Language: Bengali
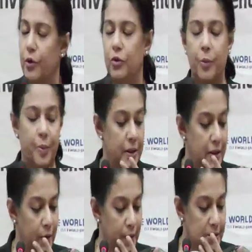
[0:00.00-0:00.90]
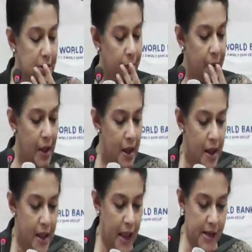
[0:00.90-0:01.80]
বন্য প্রাণী রয়েছে
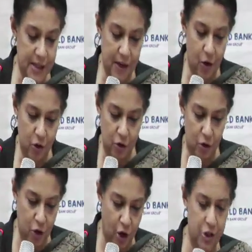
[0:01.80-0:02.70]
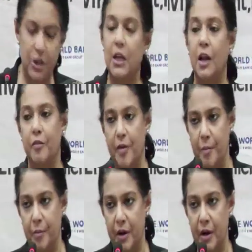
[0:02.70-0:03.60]
এটা গত দশই
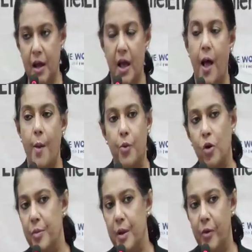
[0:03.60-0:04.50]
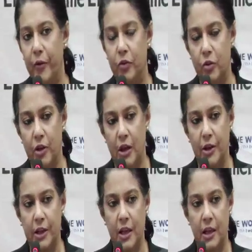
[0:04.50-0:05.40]
নভেম্বর ভূমি
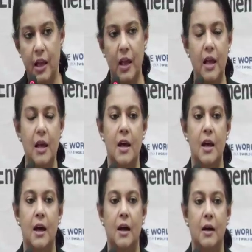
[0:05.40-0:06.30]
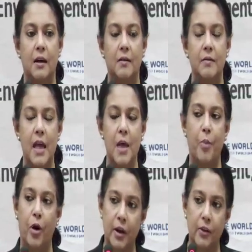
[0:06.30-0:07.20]
মন্ত্রণালয় থেকে এই
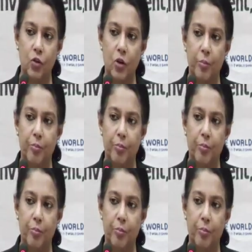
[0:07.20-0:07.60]
বরাদ্দ